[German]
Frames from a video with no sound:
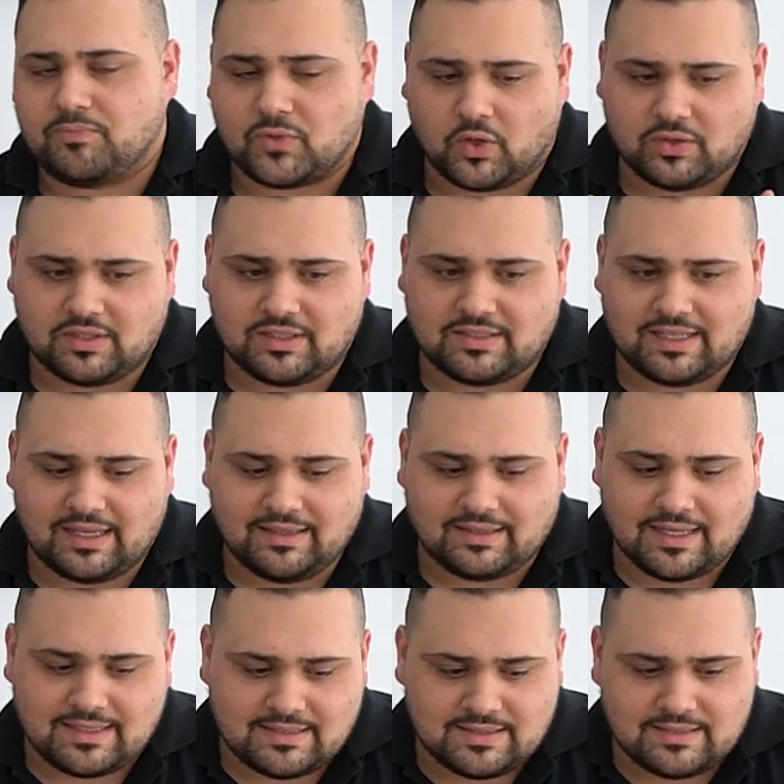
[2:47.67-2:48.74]
Und ich denke,
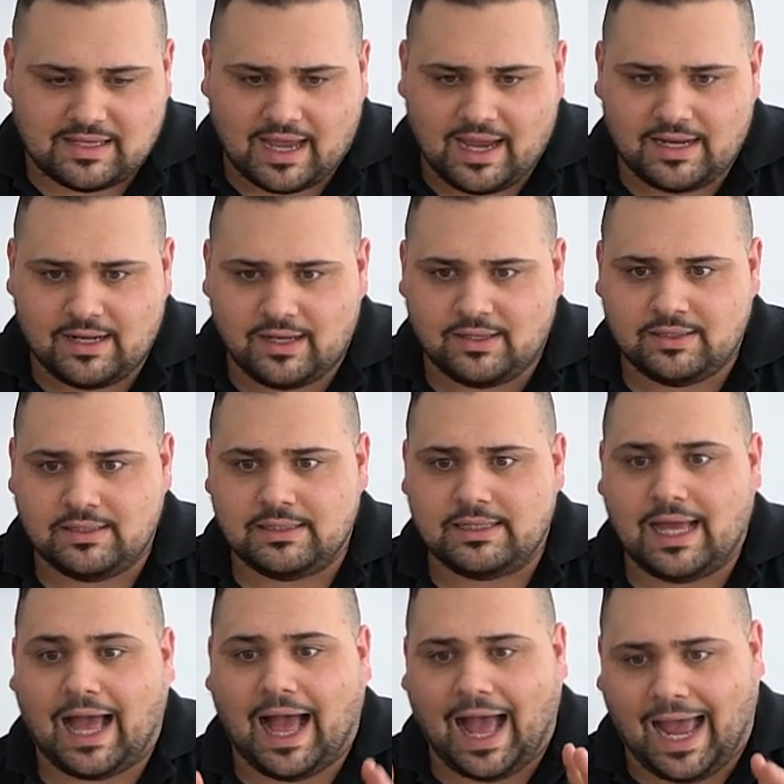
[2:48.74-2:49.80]
das ist einer,
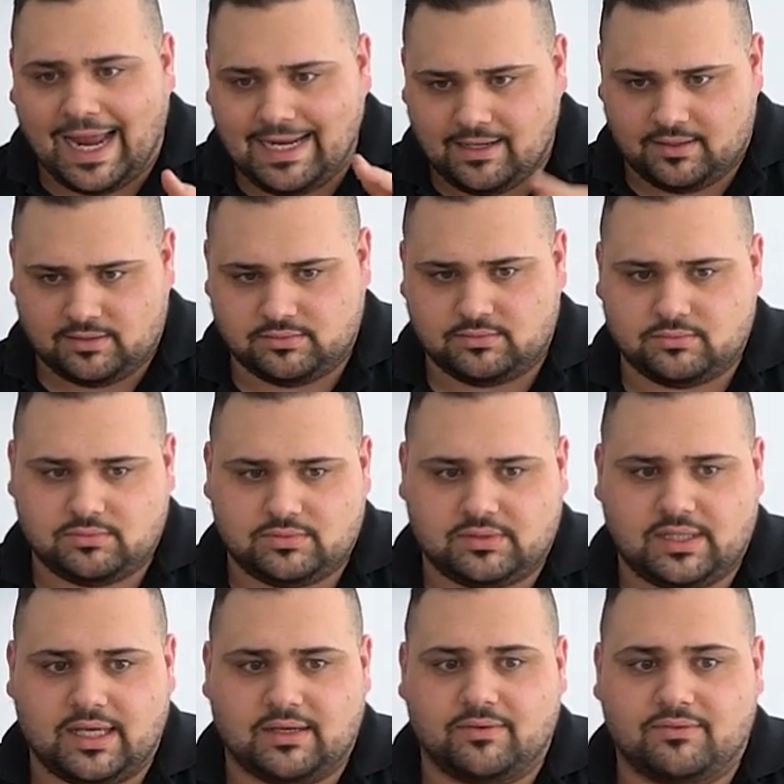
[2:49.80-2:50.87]
einer
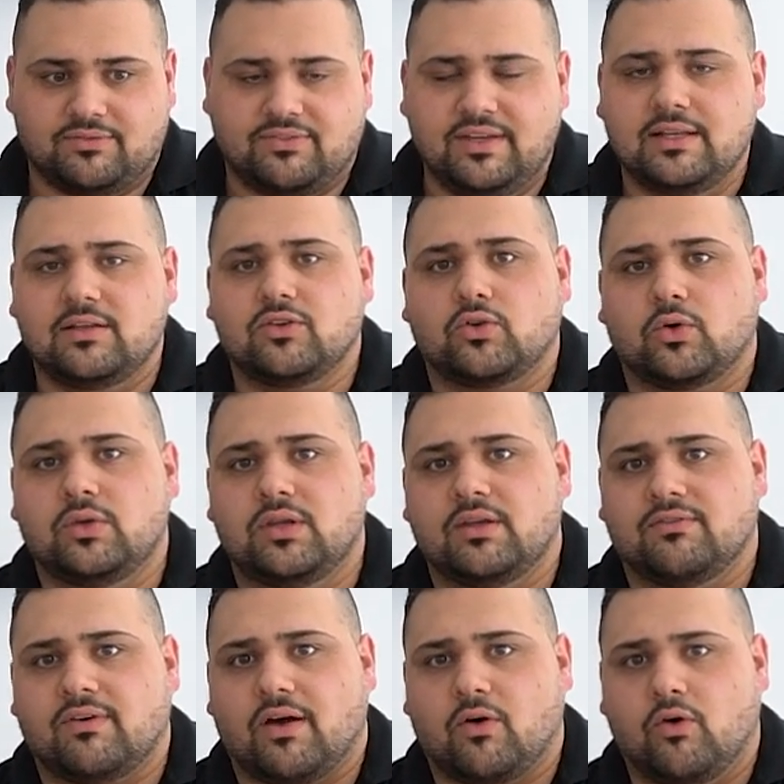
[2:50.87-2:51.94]
der vielen
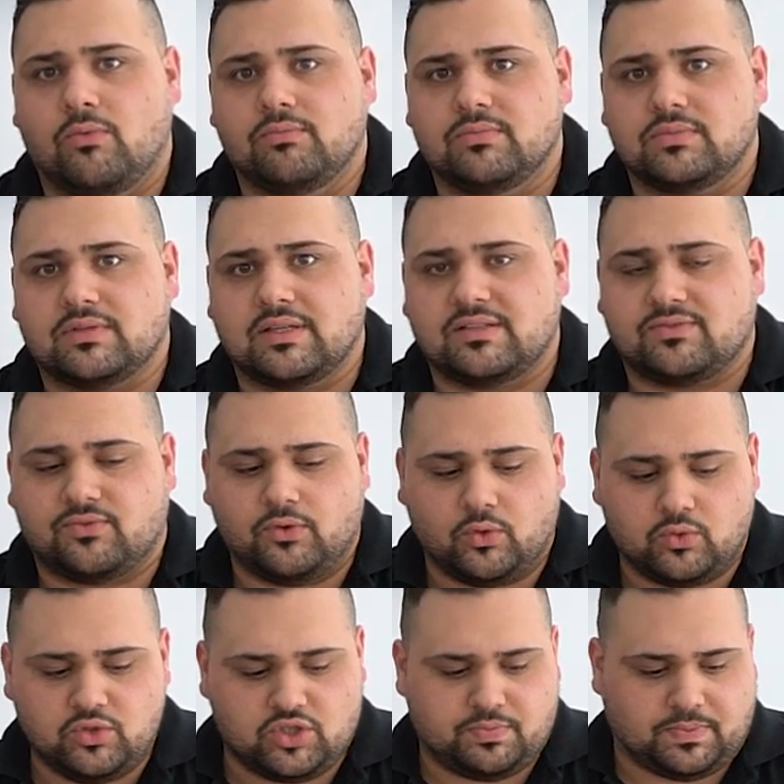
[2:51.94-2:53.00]
Gründe, warum das für
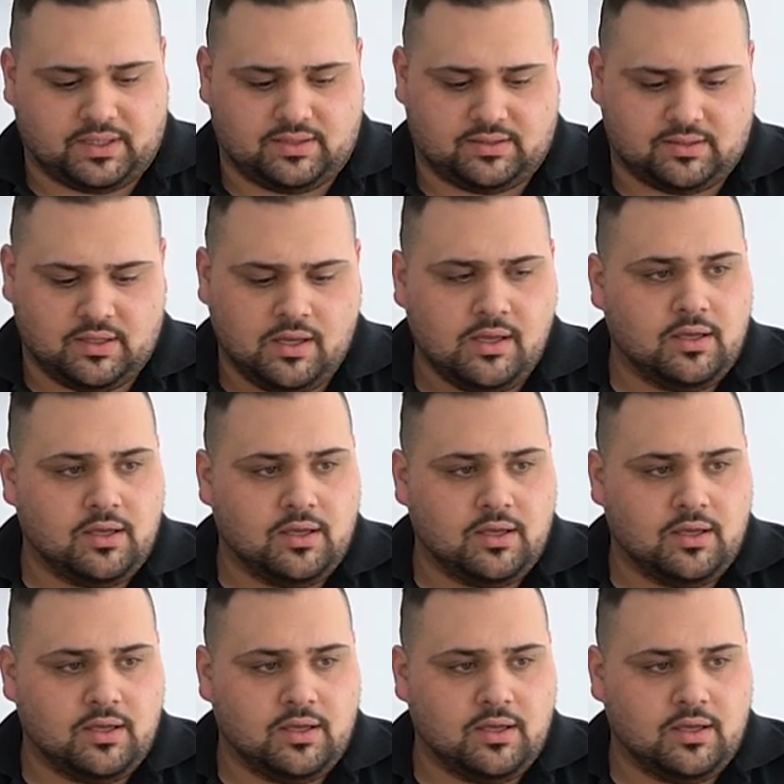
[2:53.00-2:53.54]
uns spricht